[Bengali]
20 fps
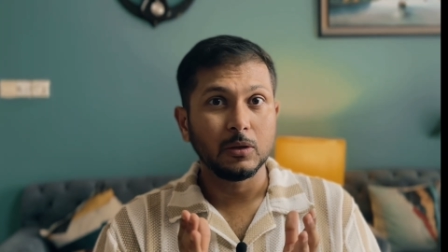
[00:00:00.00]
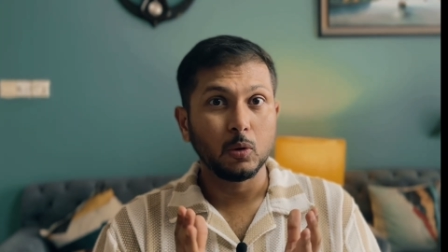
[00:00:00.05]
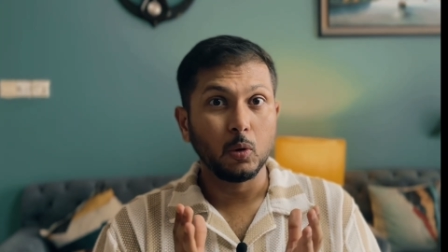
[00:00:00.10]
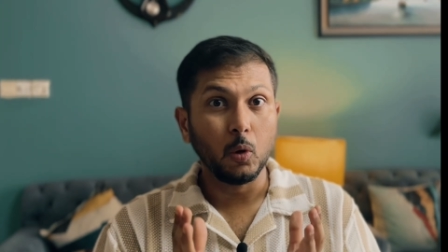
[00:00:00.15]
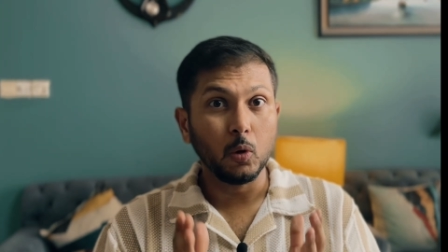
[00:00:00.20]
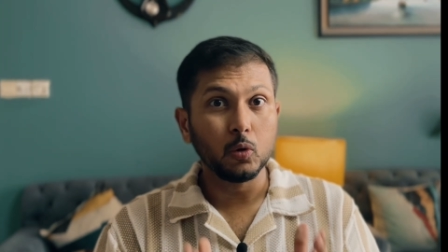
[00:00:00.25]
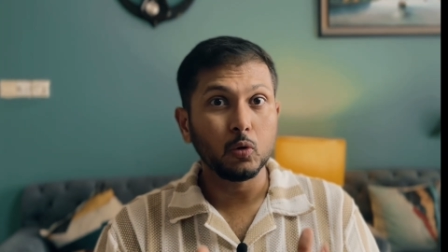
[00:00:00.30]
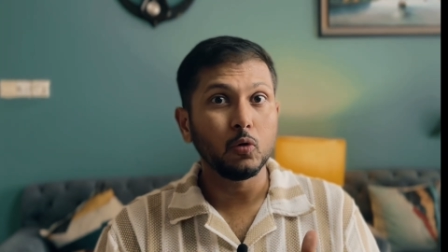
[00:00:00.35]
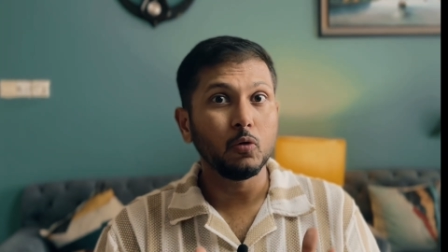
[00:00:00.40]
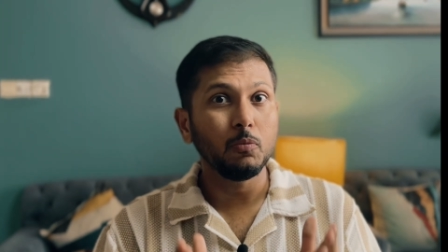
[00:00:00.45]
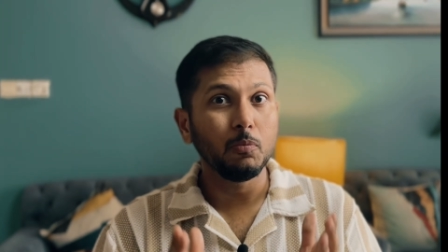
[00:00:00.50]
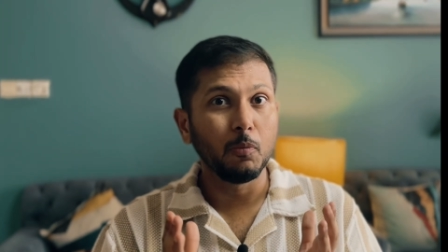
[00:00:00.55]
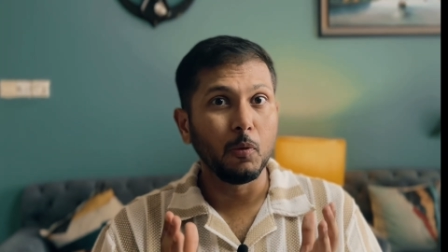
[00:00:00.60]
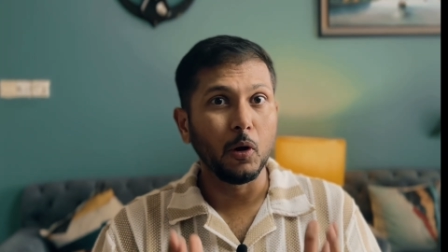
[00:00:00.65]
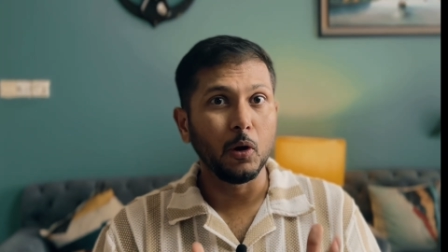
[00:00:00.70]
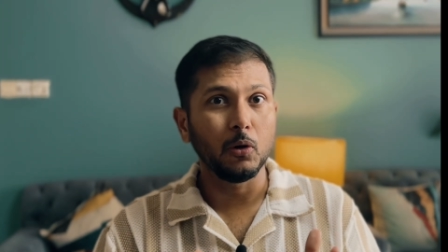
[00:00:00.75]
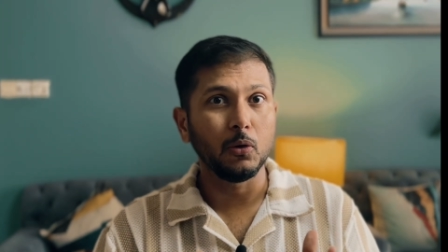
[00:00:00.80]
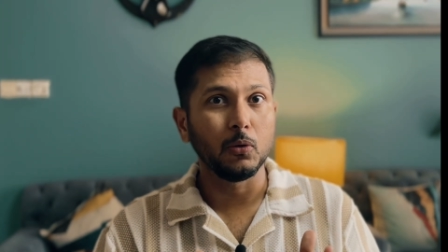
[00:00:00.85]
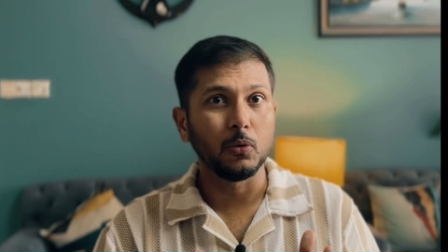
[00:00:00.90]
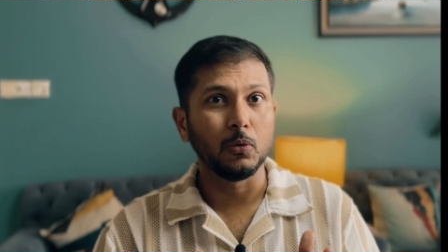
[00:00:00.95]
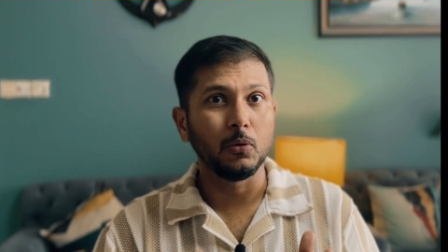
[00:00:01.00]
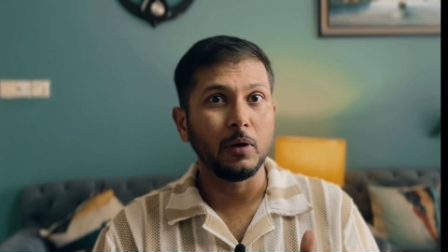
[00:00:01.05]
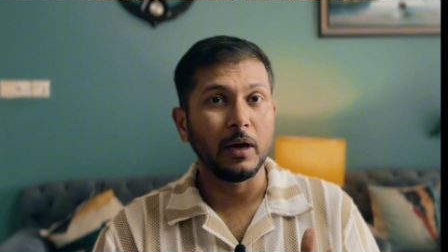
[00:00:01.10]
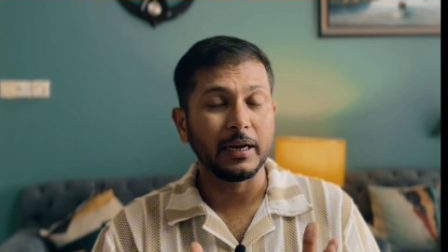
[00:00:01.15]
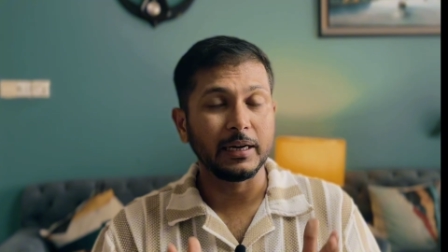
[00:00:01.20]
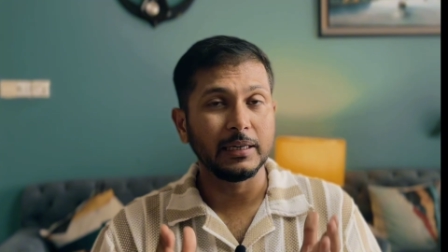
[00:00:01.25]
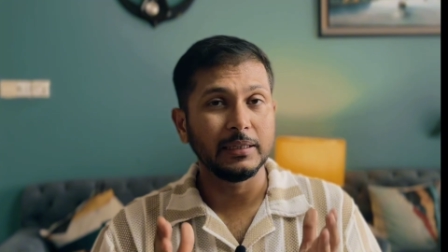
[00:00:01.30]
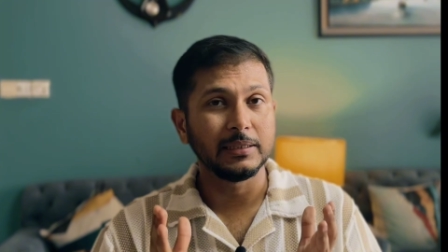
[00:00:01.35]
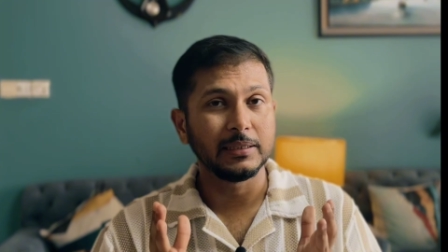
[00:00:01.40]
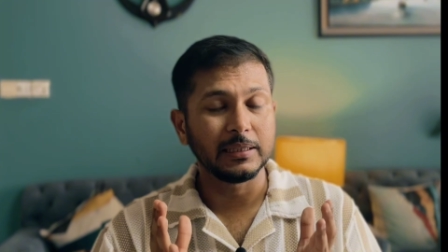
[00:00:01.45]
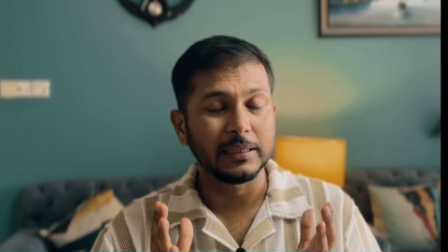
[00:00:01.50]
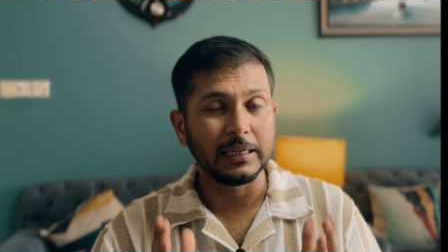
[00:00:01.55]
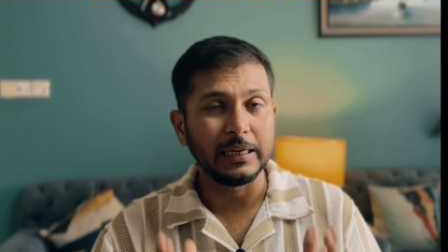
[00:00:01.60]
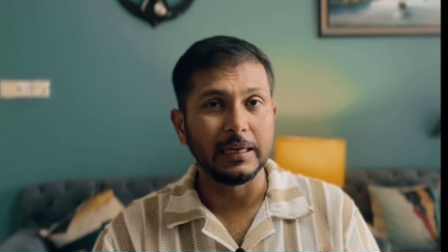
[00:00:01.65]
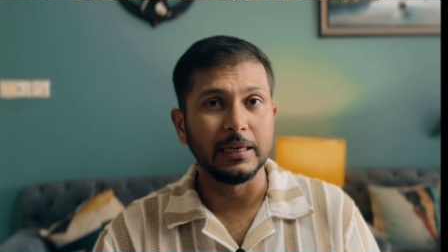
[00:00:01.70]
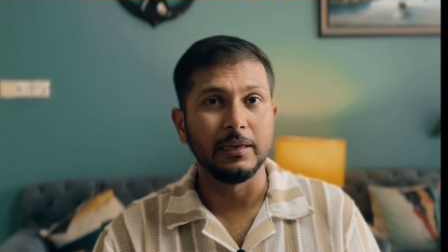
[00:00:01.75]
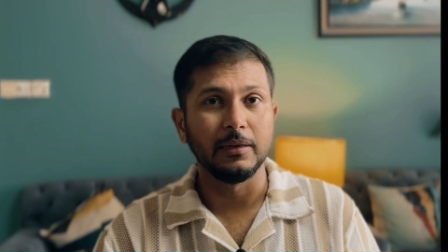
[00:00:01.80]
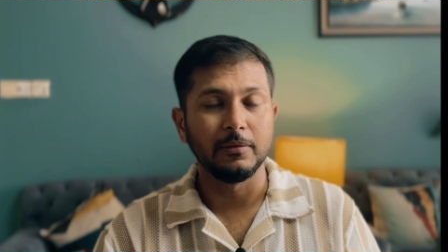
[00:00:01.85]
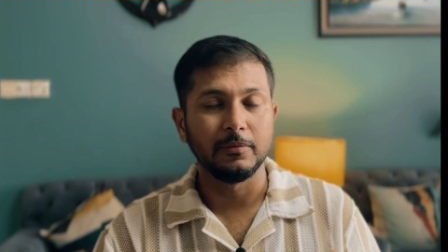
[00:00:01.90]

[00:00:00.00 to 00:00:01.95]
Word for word: কত বড় একটি স্কিল